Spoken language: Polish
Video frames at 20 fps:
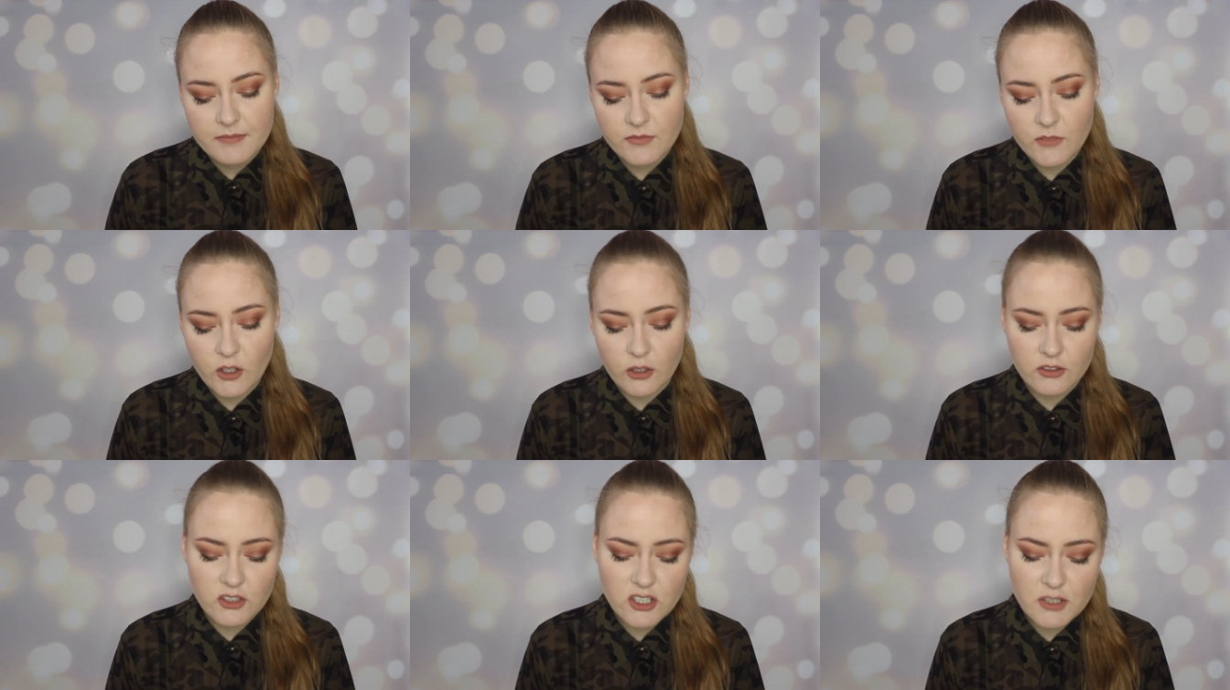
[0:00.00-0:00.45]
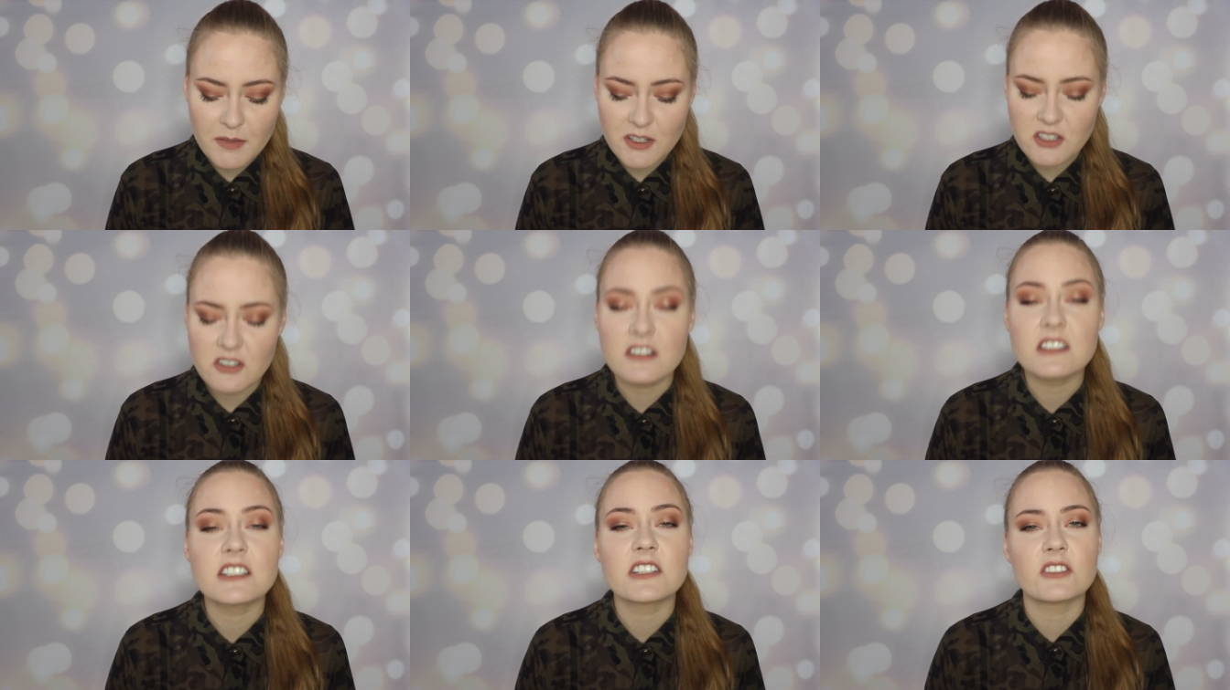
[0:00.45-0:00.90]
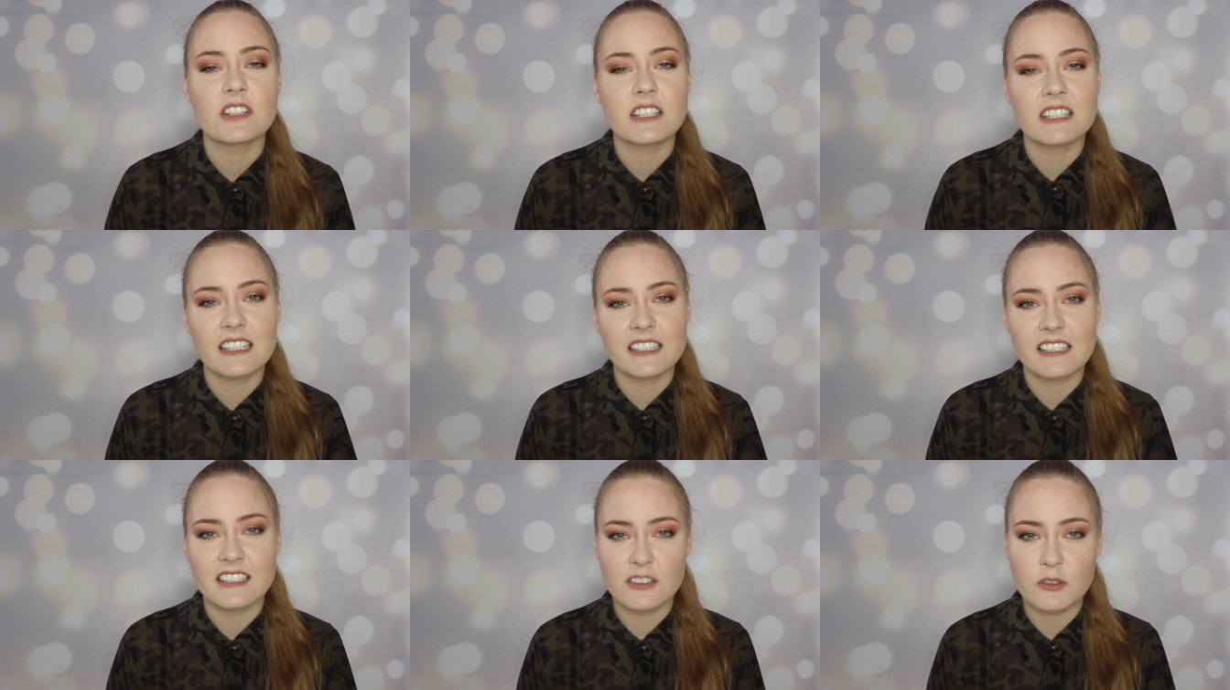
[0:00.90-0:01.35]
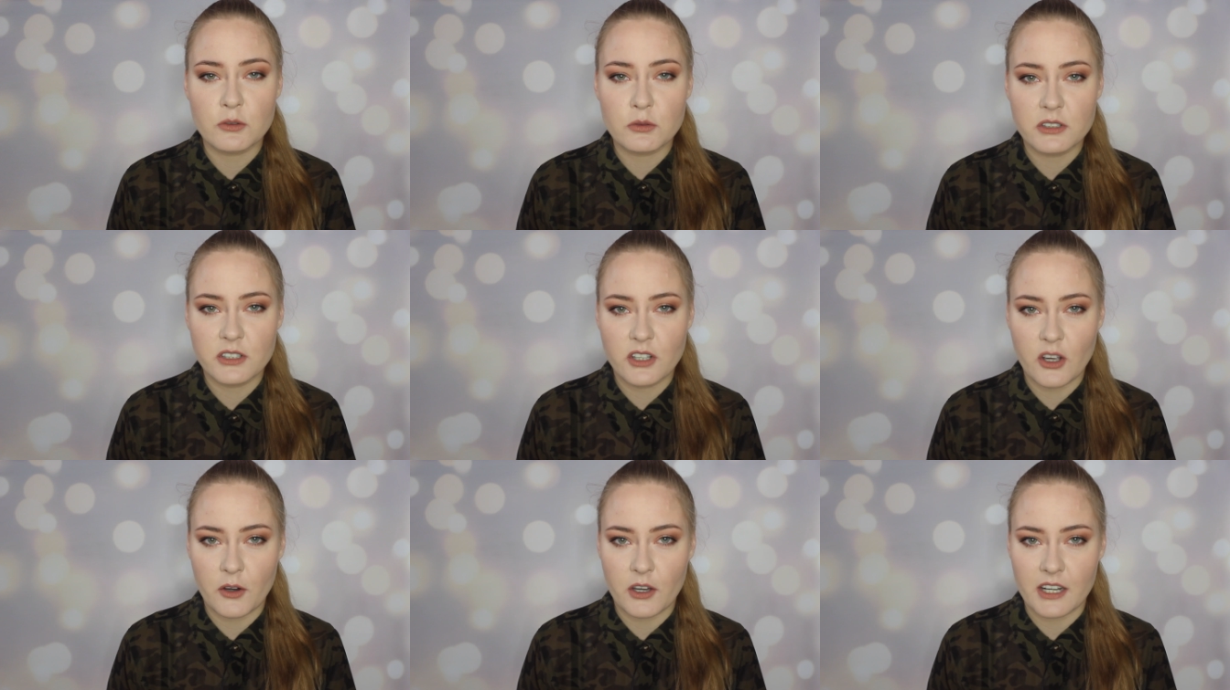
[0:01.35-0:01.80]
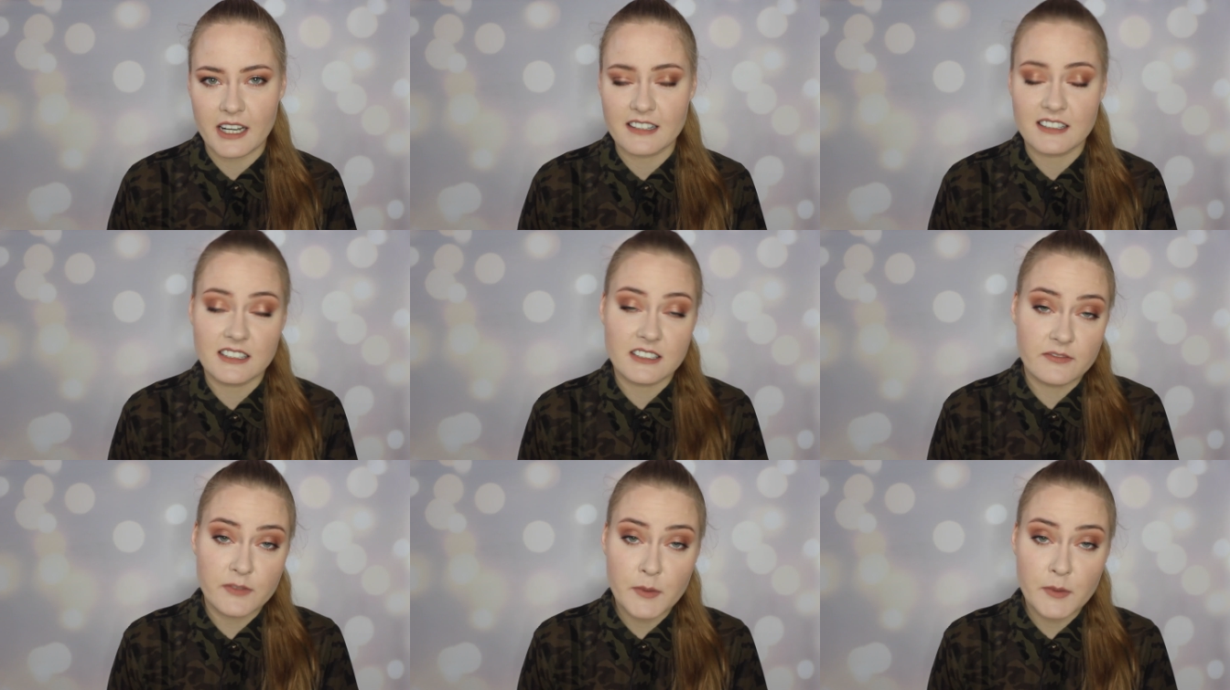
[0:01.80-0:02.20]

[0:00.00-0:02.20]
no, trzy miesiące to jednak jest krótki okres.